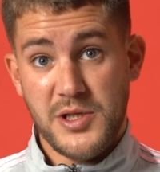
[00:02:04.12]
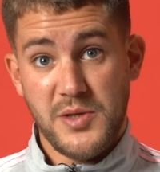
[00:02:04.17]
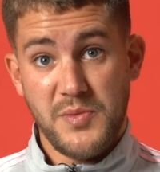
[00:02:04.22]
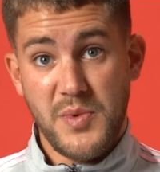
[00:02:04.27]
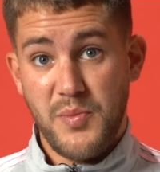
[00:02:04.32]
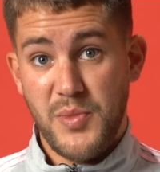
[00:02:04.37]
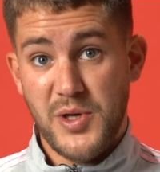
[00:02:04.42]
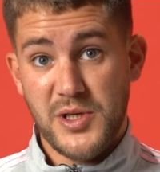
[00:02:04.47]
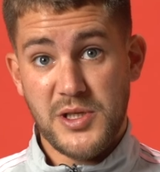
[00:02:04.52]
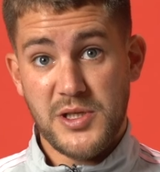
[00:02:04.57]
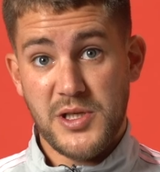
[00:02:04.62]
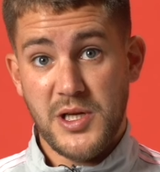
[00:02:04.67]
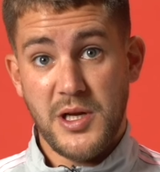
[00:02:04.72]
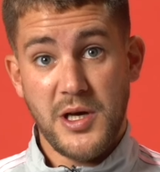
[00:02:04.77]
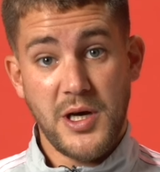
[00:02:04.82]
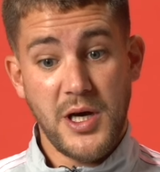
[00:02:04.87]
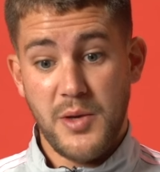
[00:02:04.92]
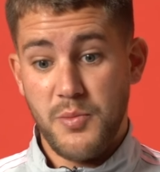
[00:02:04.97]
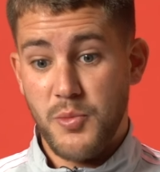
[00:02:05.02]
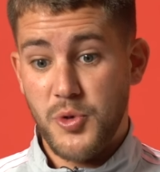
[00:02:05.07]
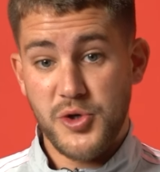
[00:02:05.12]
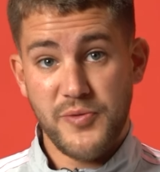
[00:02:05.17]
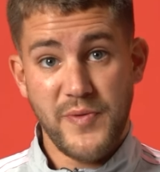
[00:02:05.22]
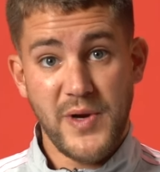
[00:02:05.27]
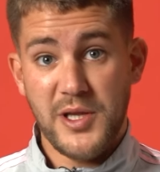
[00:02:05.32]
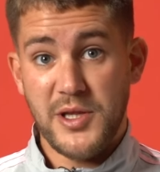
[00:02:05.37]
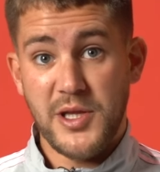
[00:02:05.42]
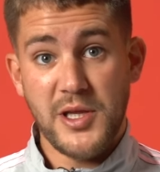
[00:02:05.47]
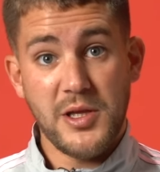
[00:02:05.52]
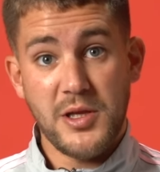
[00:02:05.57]
Ils aimaient bien ça Salera. Et moi, je
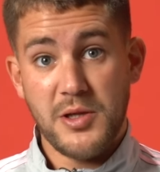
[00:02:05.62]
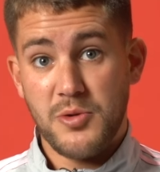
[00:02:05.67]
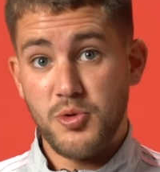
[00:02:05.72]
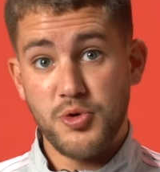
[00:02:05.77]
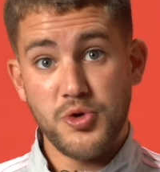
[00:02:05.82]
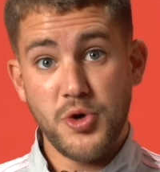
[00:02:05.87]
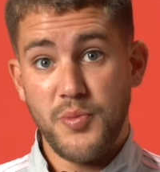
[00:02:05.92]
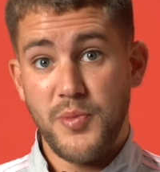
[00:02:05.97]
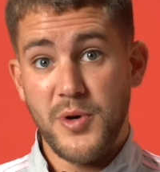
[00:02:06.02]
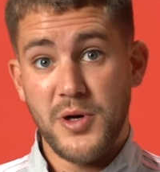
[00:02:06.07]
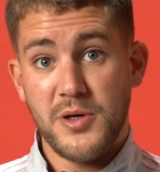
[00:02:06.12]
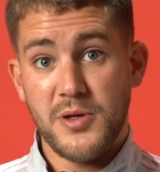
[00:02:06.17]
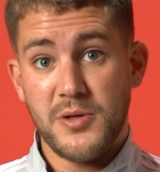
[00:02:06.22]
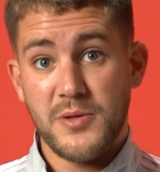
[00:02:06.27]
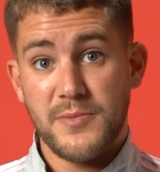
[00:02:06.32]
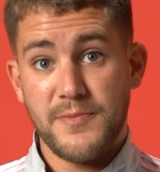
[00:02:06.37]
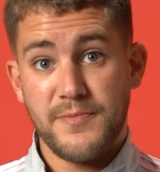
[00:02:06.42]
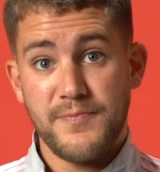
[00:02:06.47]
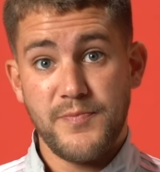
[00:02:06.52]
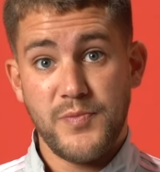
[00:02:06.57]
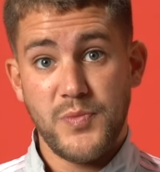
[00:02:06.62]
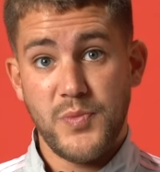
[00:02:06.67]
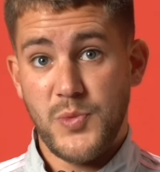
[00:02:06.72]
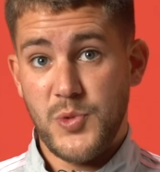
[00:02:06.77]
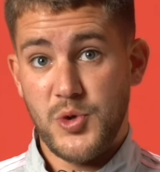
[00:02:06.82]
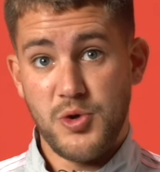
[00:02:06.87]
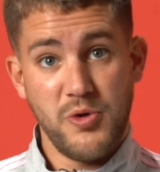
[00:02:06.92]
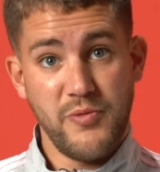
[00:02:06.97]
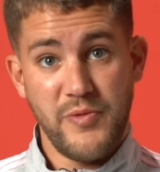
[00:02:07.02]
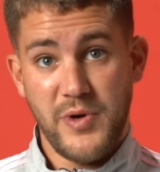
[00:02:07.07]
validais toujours pas. Hein.
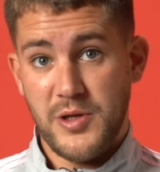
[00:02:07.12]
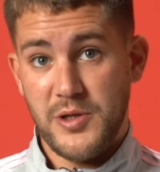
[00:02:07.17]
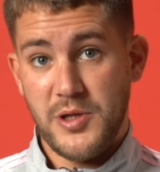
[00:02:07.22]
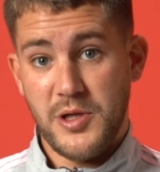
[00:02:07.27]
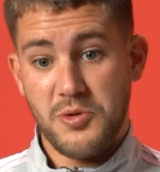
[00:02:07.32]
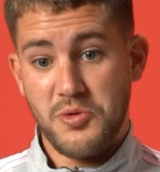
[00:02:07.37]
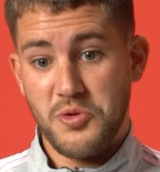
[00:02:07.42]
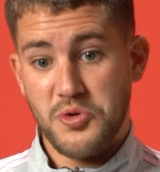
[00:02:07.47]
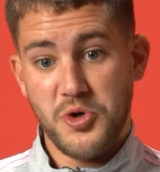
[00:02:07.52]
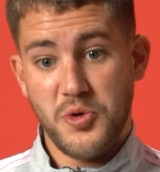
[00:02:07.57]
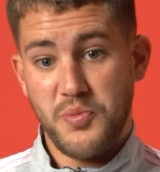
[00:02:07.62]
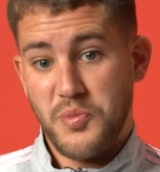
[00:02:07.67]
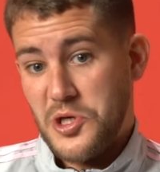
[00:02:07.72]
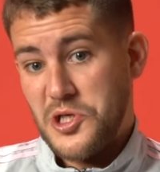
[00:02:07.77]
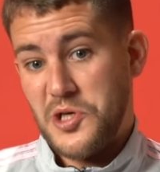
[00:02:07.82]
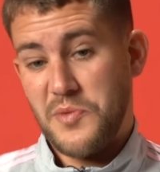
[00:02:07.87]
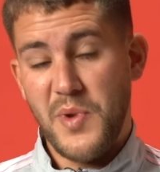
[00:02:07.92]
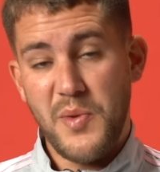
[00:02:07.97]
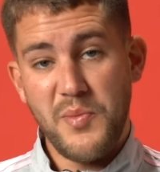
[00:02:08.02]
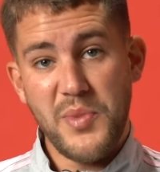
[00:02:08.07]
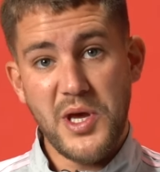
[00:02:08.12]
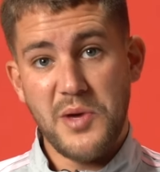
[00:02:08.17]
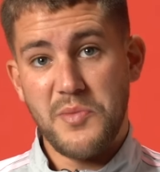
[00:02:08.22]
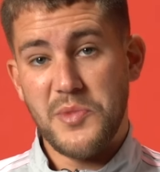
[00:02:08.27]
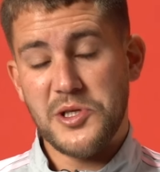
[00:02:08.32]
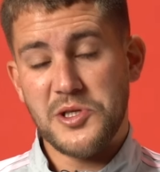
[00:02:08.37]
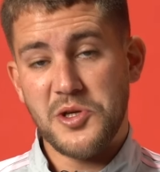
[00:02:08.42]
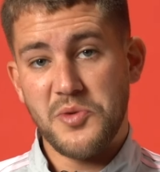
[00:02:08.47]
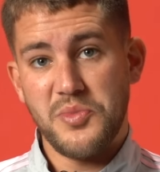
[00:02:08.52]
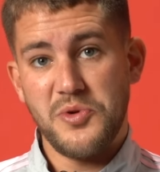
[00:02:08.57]
je le validais toujours pas. J'aimais bien, mais
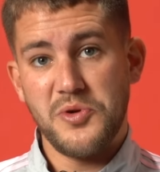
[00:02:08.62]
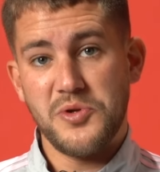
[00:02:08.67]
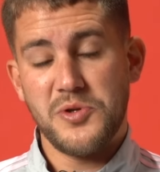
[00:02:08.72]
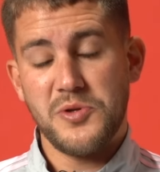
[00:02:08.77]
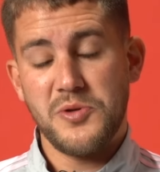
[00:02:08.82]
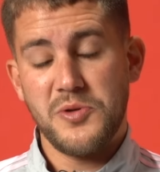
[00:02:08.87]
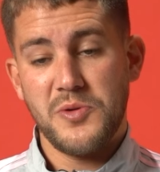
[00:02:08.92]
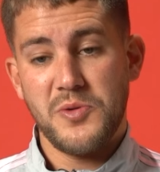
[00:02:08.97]
sans plus.